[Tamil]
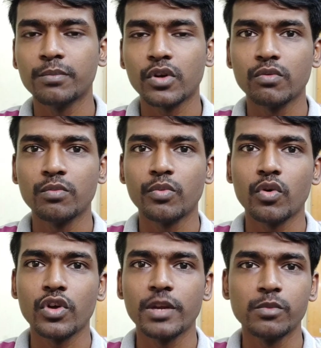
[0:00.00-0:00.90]
நைன் ப்ரோவும்
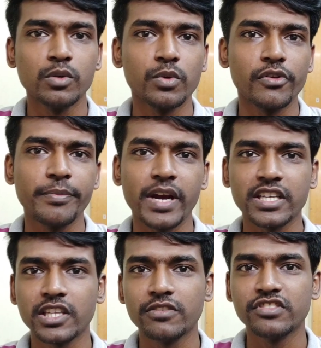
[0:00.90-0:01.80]
போக்கோ எம் டூ ப்ரோவையும்
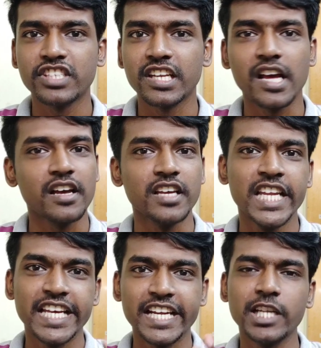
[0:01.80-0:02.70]
பக்கத்தில் வச்சிங்கன்னா
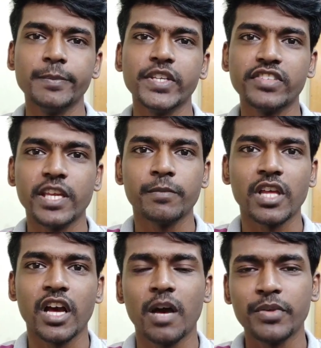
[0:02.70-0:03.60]
ரெண்டுமே சேம்
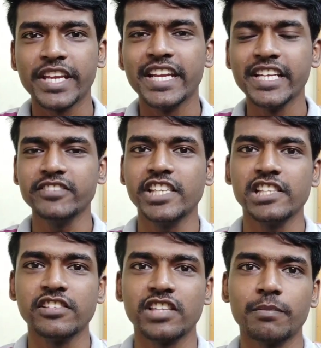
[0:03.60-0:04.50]
தான் அப்புறம் என்ன
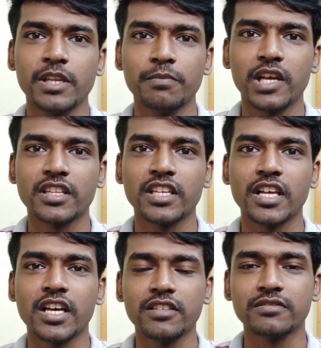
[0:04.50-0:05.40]
சேஞ்சஸ் அப்படின்னு
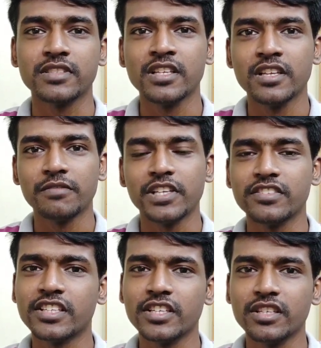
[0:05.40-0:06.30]
பார்த்தீங்கன்னா
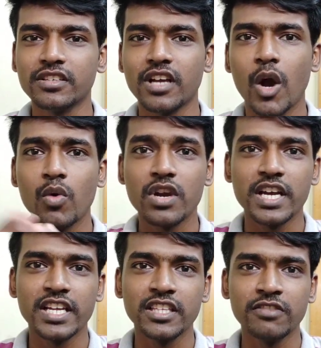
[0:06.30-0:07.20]
ஃபஸ்ட்டு அவங்க
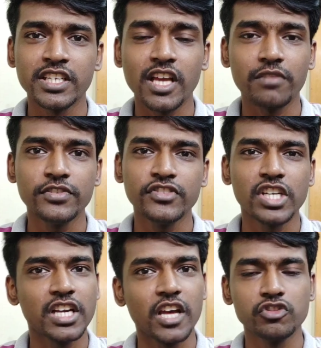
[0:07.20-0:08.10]
இது வரைக்கும்
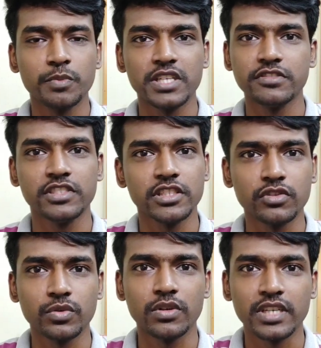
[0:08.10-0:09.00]
அஃபிஷியலாக லான்ச் பண்ண விஷயத்த
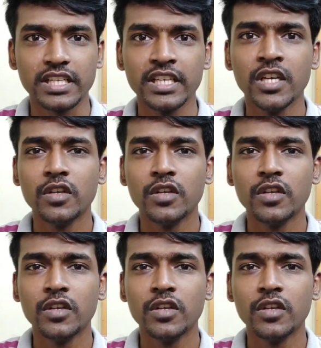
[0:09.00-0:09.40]
சொல்கிறேன்